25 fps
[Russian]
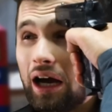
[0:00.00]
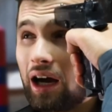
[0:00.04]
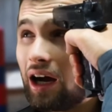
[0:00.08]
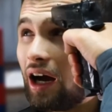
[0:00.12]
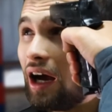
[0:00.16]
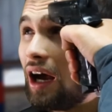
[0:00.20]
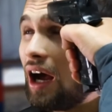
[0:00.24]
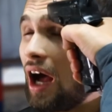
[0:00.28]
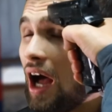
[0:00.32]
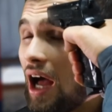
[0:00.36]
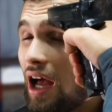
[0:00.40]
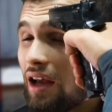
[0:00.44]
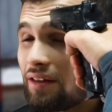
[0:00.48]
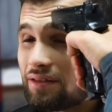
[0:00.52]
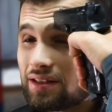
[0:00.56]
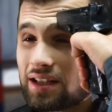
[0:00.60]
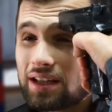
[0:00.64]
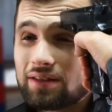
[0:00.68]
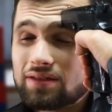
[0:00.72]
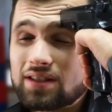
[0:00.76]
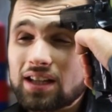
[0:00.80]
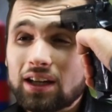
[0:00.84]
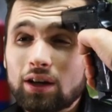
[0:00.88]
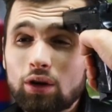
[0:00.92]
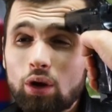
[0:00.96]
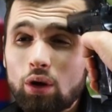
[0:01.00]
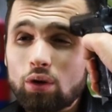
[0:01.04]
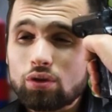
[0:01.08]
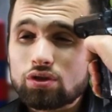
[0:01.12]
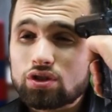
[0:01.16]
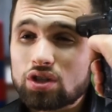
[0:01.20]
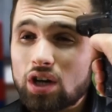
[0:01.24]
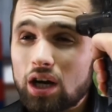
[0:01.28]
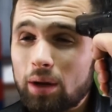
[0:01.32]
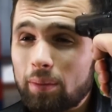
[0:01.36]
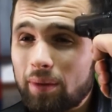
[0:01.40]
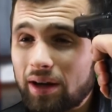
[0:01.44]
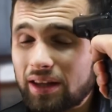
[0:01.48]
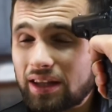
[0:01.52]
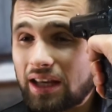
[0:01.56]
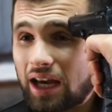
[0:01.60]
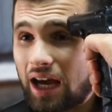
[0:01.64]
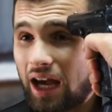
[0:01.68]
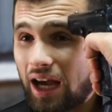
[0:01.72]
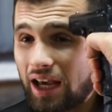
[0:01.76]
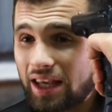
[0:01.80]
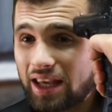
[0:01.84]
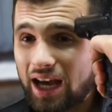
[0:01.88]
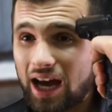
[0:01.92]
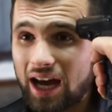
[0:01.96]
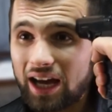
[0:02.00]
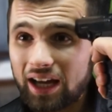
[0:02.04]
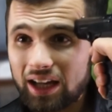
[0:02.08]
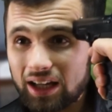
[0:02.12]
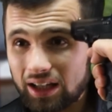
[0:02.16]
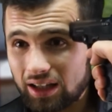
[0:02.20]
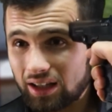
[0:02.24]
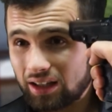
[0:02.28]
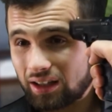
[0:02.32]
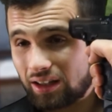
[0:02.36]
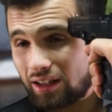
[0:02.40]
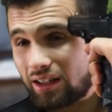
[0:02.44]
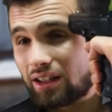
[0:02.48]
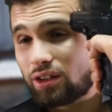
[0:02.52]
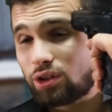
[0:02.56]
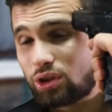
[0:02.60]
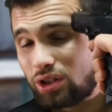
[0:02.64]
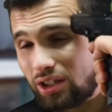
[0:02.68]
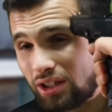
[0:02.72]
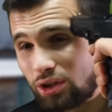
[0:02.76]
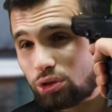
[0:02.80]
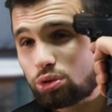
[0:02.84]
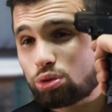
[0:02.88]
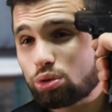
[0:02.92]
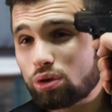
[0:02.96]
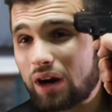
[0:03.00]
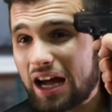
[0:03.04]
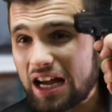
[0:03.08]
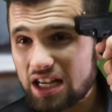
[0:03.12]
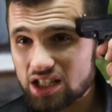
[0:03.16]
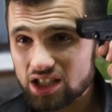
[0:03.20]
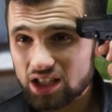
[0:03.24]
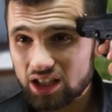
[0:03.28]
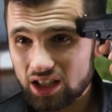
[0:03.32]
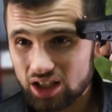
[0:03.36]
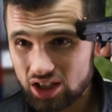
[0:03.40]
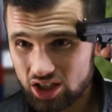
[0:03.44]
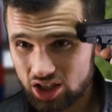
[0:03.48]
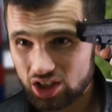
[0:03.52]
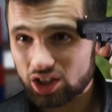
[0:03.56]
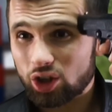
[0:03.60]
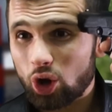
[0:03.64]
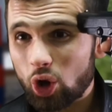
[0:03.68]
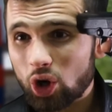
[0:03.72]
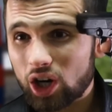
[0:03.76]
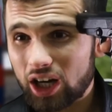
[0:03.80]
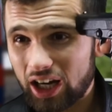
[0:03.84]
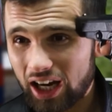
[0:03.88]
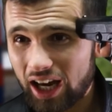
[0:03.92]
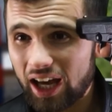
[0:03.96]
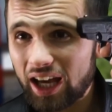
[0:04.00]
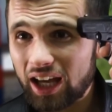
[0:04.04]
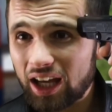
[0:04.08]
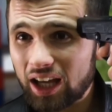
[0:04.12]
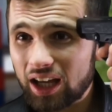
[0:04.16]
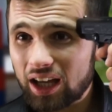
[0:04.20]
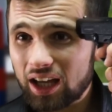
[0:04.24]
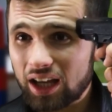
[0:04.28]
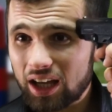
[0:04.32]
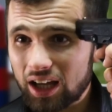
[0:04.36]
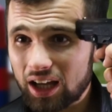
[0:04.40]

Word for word: э, все все go Germany, а я интураши э, решил, окей? Okay?